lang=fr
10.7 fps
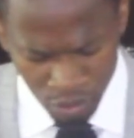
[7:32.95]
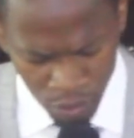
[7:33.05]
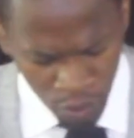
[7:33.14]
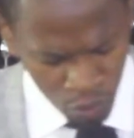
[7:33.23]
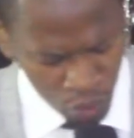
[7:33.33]

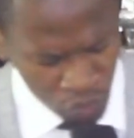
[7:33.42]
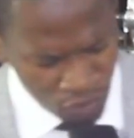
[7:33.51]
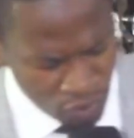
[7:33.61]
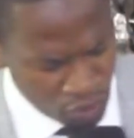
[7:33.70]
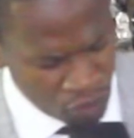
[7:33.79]
moment où nous
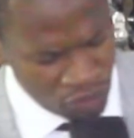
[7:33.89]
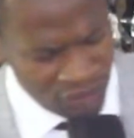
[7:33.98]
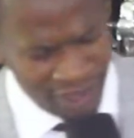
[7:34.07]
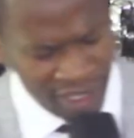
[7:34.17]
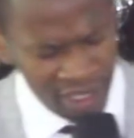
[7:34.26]
voulons nous
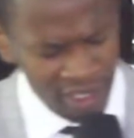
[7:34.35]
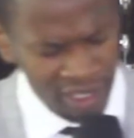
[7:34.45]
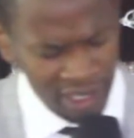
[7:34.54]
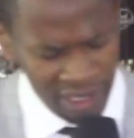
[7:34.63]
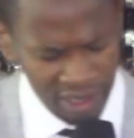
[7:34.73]
taire
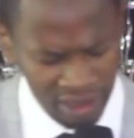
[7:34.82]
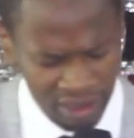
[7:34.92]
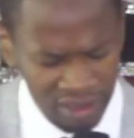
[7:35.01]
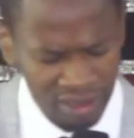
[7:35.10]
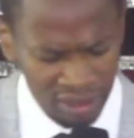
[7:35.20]

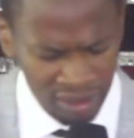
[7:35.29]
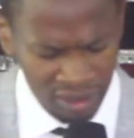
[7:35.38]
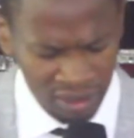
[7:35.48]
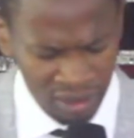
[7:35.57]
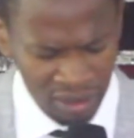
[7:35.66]

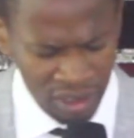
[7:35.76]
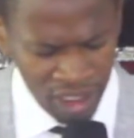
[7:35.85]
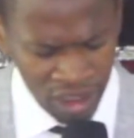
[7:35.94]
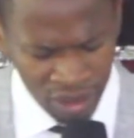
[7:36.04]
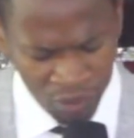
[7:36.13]

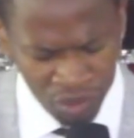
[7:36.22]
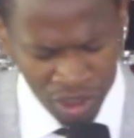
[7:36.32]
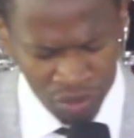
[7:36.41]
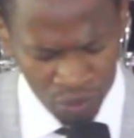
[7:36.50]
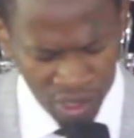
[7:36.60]
et
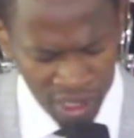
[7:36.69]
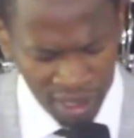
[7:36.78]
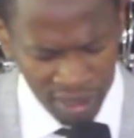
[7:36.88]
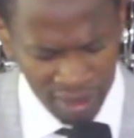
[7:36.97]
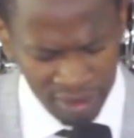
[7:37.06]
t'écouter toi.
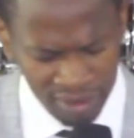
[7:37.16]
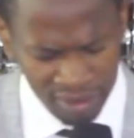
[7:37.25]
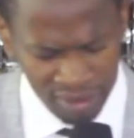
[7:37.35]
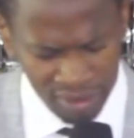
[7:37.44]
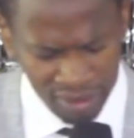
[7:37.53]

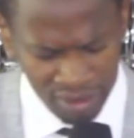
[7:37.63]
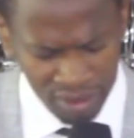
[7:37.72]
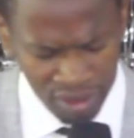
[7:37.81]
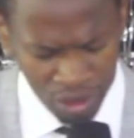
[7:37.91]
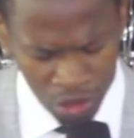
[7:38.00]

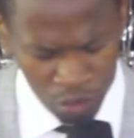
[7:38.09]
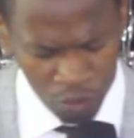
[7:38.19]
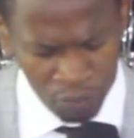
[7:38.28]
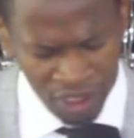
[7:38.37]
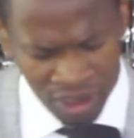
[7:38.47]
Je
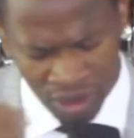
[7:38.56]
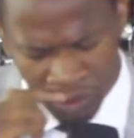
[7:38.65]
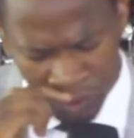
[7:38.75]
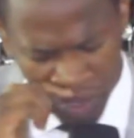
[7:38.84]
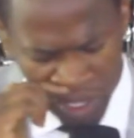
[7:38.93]
te prie
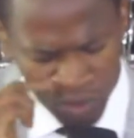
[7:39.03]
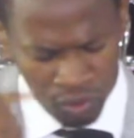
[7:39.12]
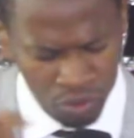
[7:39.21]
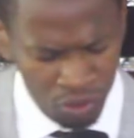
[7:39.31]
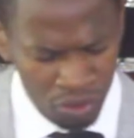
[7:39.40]
ce soir,
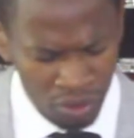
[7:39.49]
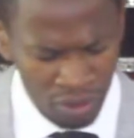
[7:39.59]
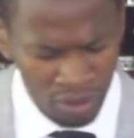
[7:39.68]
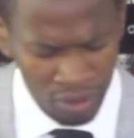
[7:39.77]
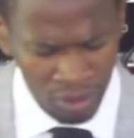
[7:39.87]
ô Dieu,
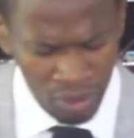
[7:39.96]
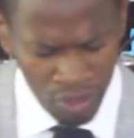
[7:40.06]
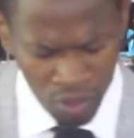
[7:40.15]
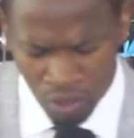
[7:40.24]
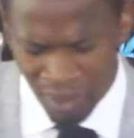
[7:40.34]

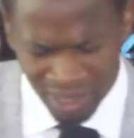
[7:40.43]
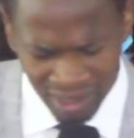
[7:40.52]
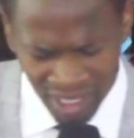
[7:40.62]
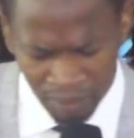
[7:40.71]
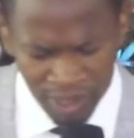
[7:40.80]
comme un
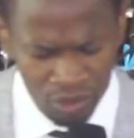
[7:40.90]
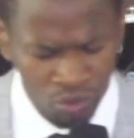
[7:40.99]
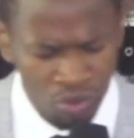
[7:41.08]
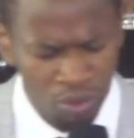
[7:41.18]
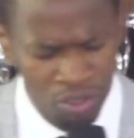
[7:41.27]
simple
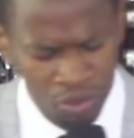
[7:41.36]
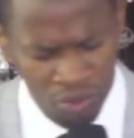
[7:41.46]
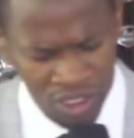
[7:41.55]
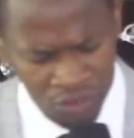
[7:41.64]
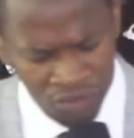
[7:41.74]
instrument
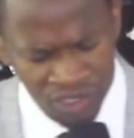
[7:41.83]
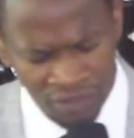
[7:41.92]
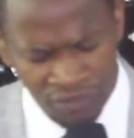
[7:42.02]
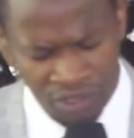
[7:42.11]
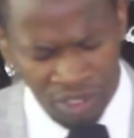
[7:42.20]
utilise ton
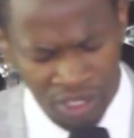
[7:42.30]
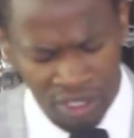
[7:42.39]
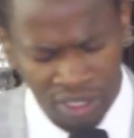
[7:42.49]
serviteur,